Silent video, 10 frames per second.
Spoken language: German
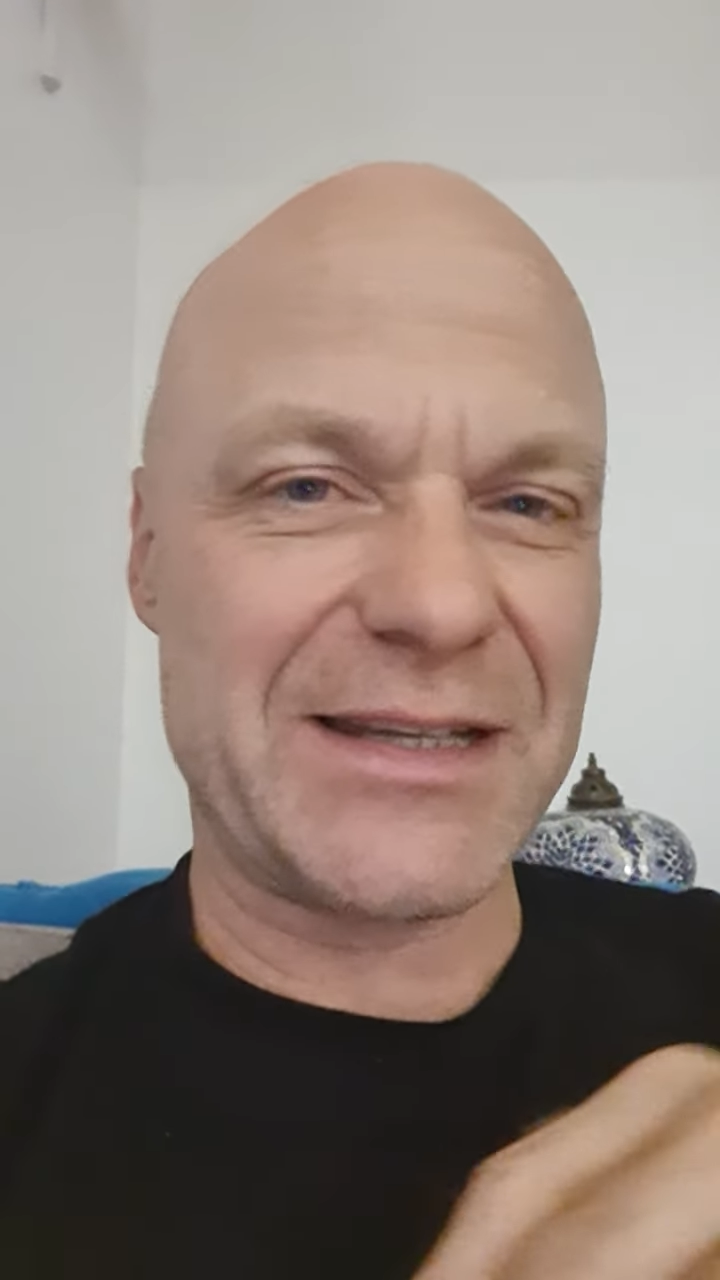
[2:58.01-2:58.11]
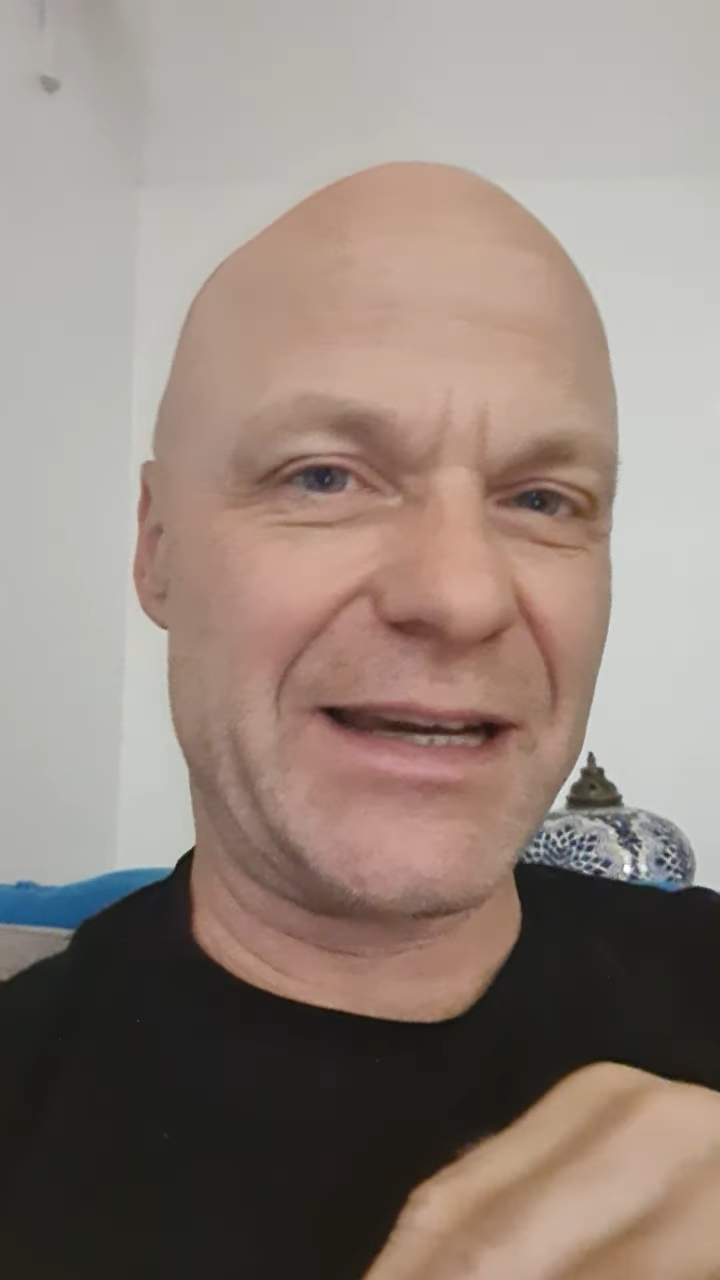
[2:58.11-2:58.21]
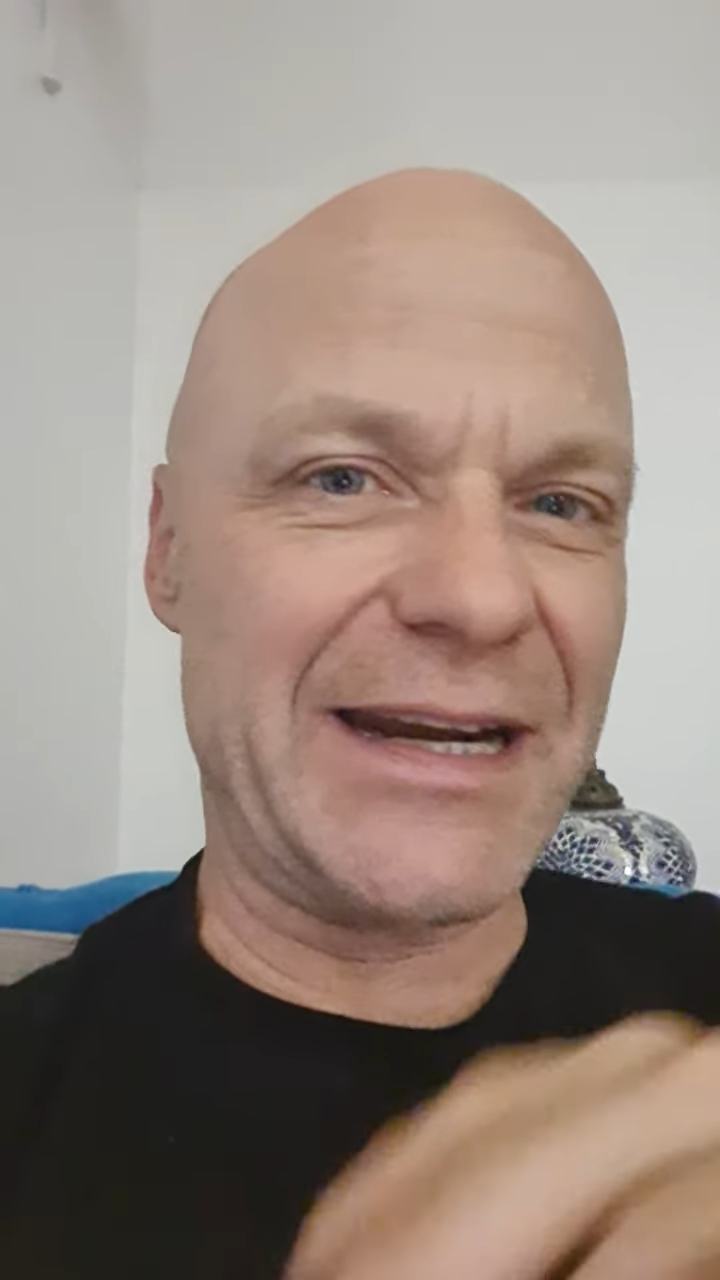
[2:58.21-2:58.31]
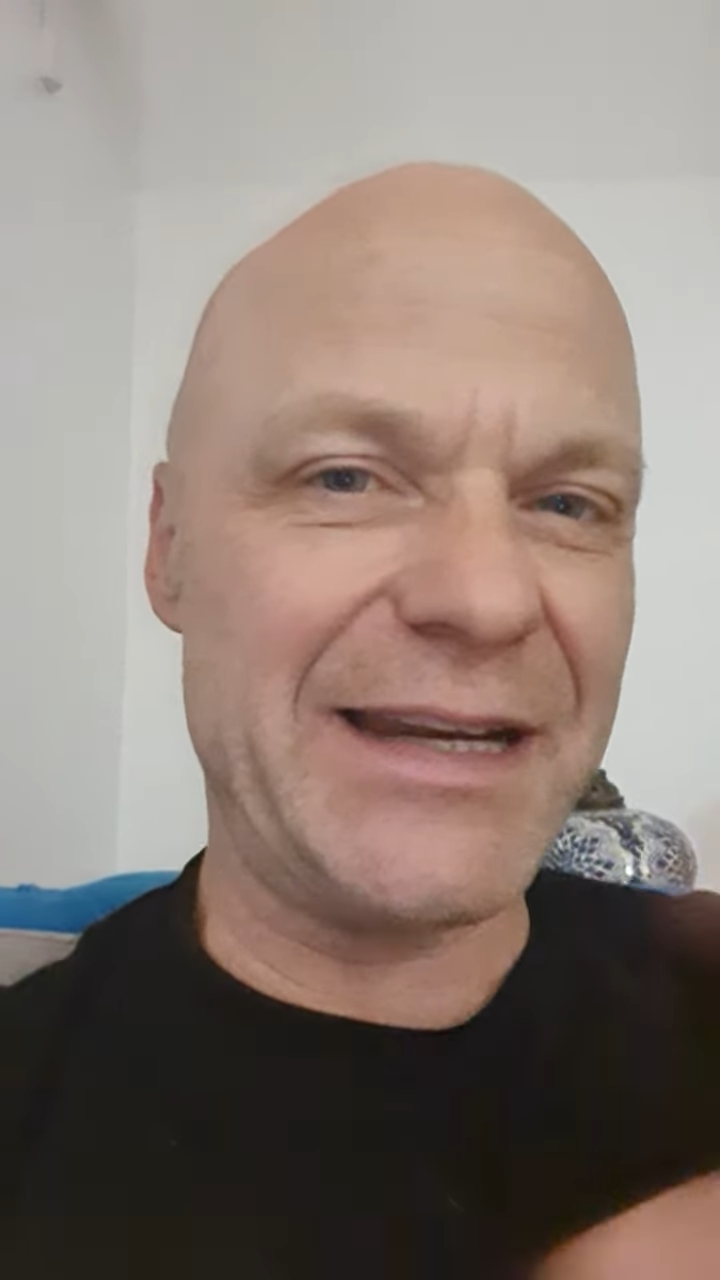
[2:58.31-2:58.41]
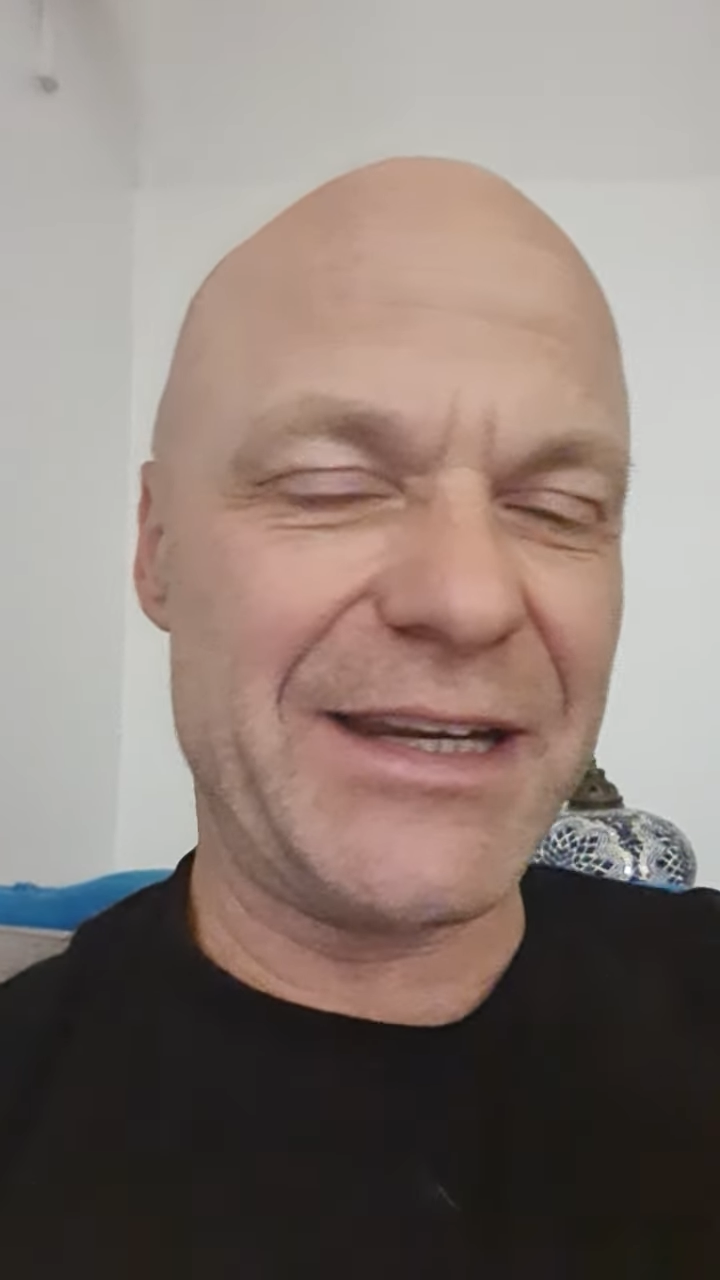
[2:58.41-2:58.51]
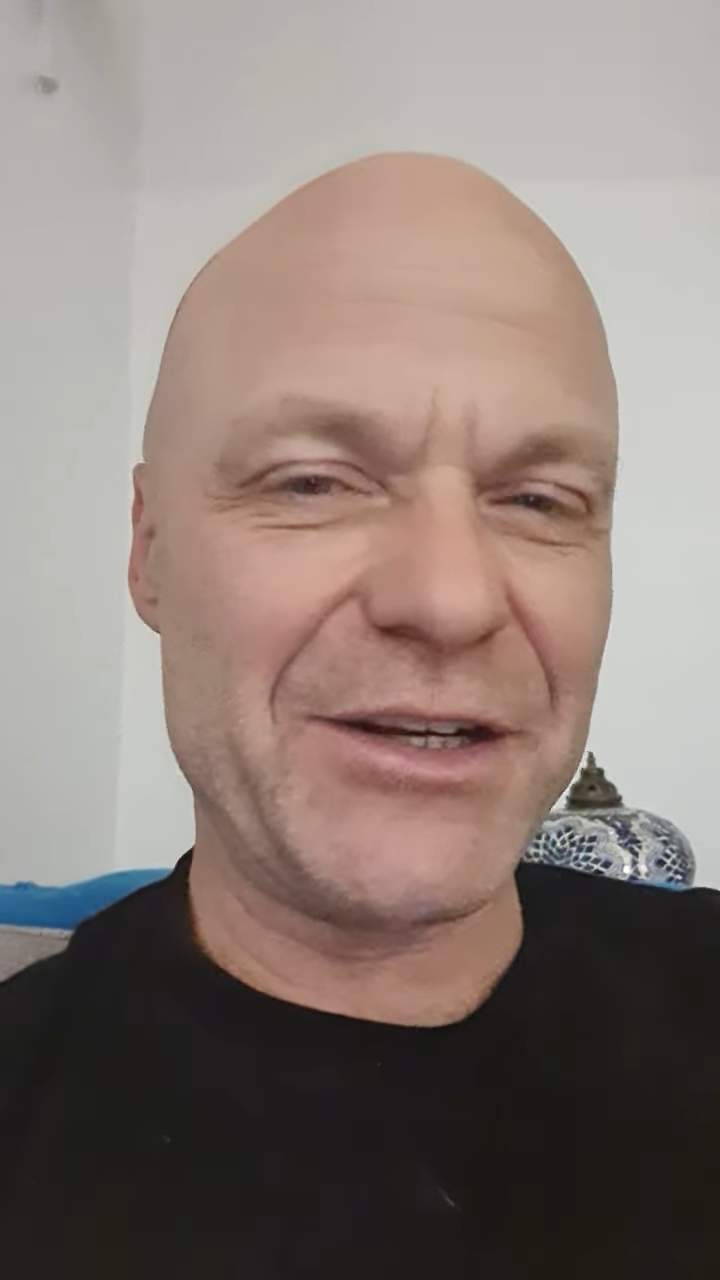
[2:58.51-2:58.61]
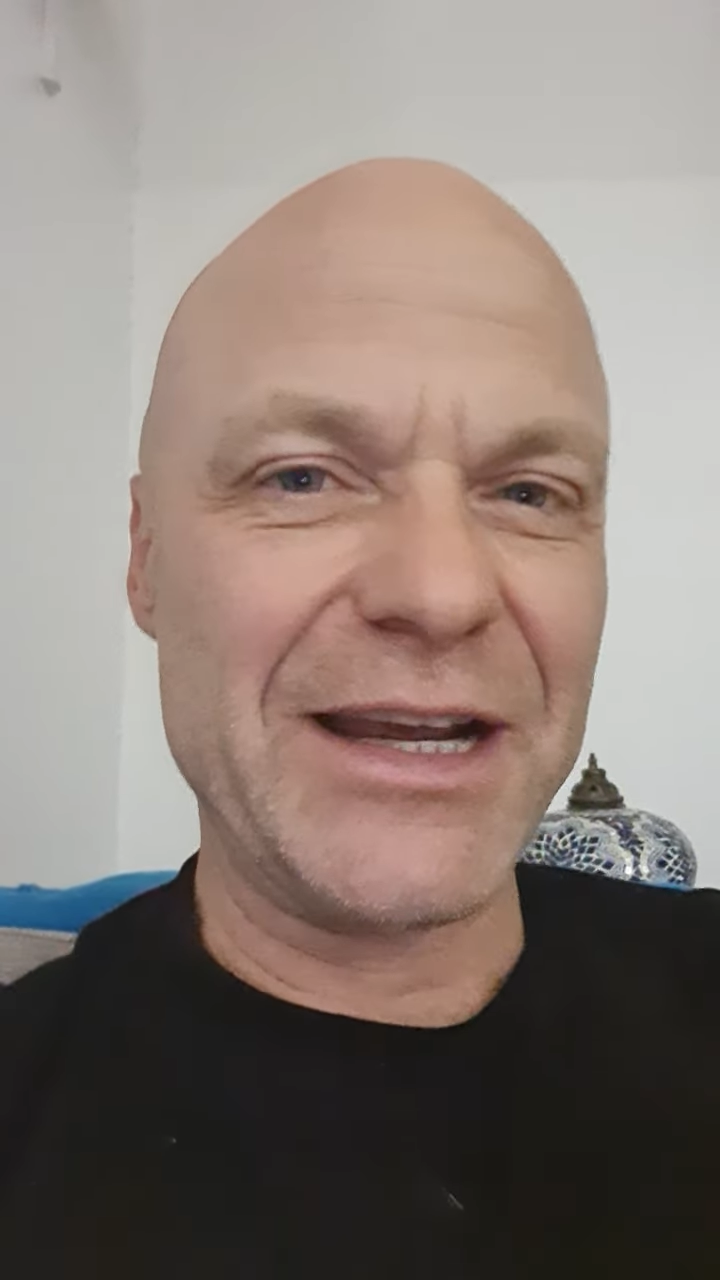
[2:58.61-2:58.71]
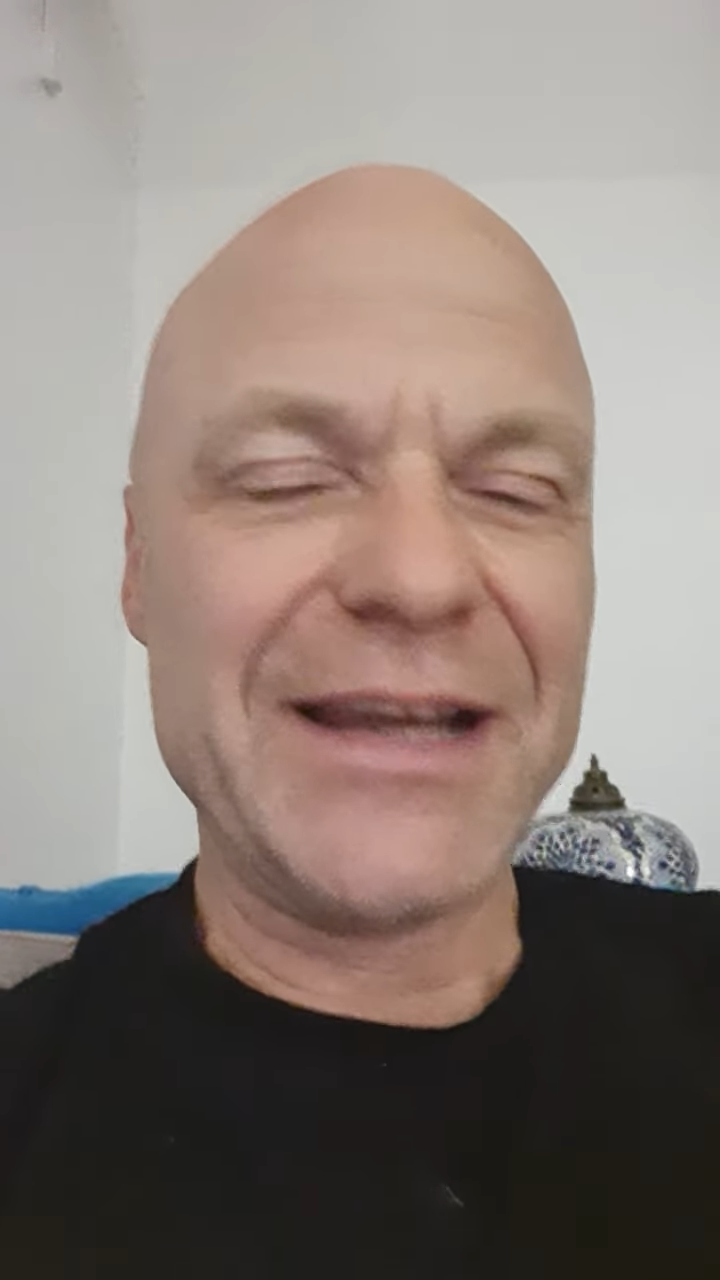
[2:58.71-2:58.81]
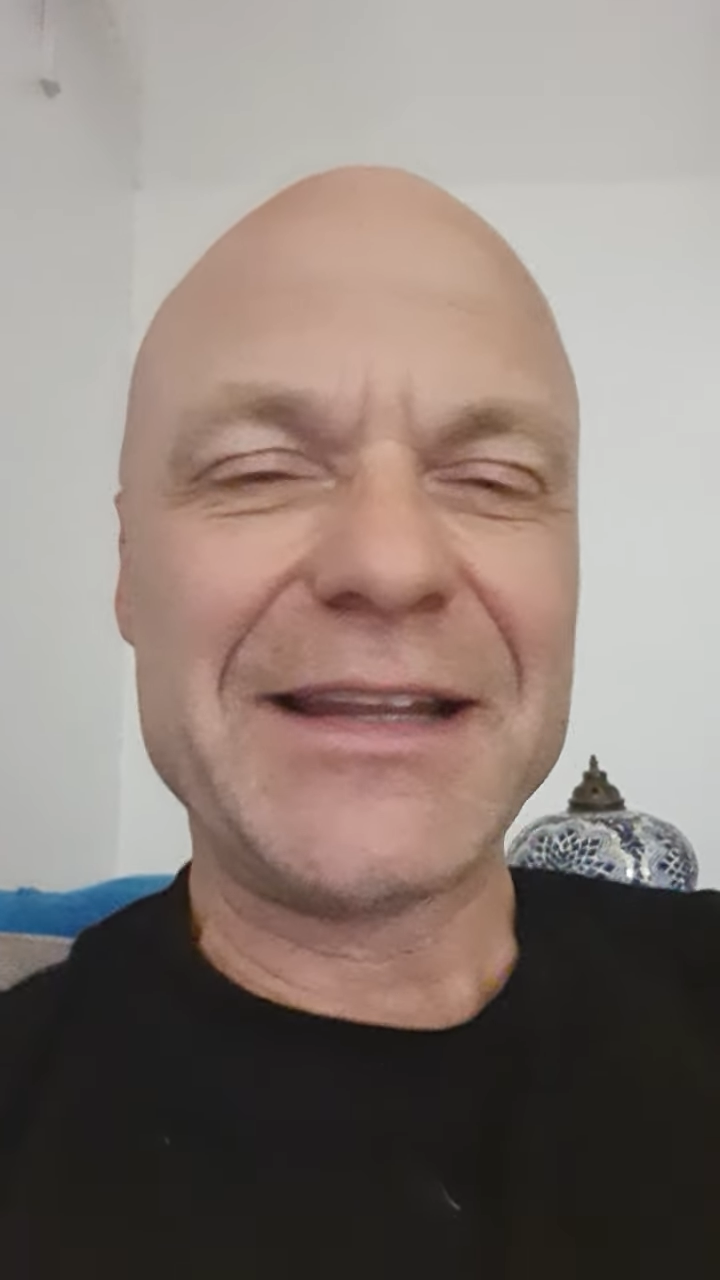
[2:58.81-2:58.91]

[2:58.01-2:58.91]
der Griechisch,